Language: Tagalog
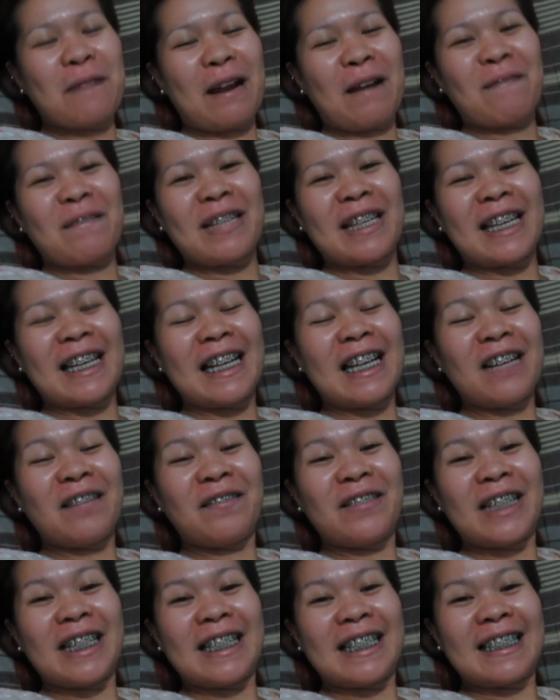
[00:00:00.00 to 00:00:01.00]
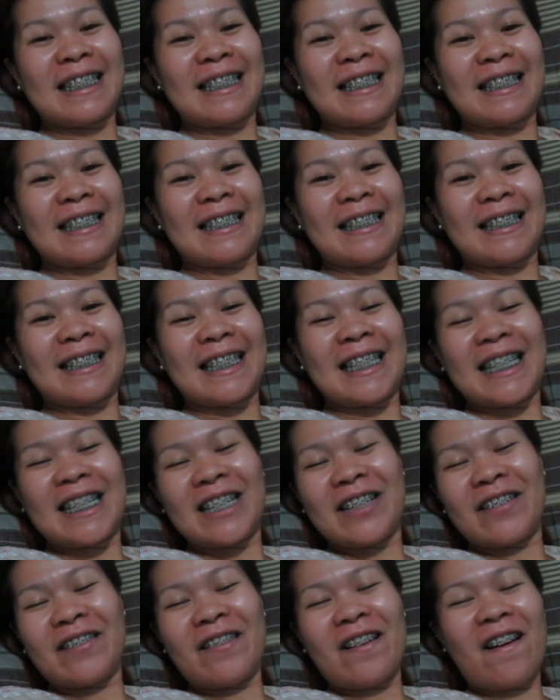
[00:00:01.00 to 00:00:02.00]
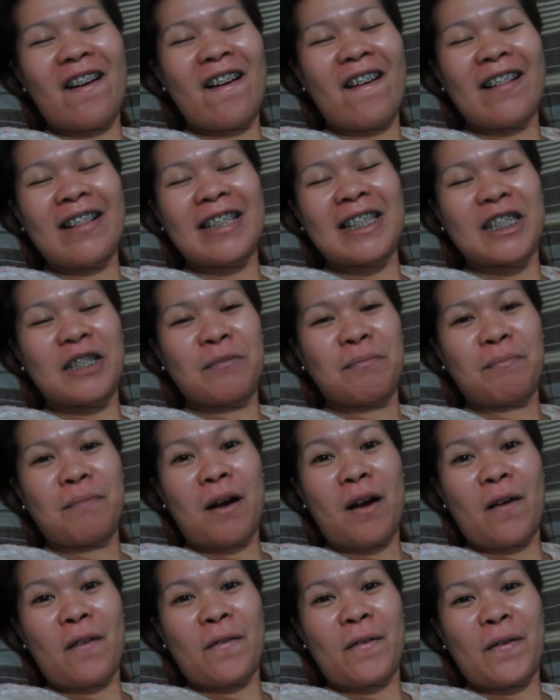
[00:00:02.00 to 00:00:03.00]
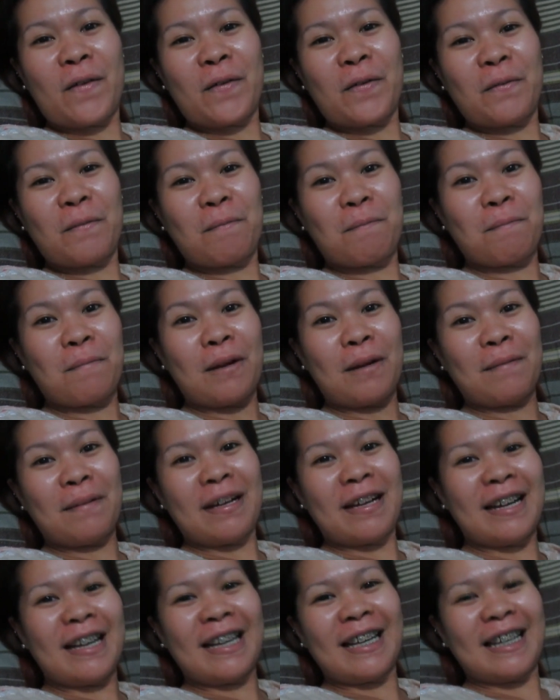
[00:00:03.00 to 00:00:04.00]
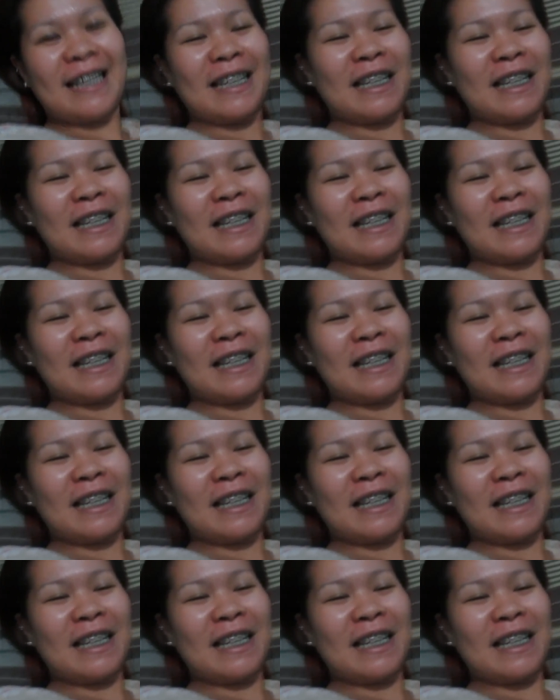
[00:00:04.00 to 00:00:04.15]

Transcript: Maraming salamat! See you all tomorrow. Bye-bye!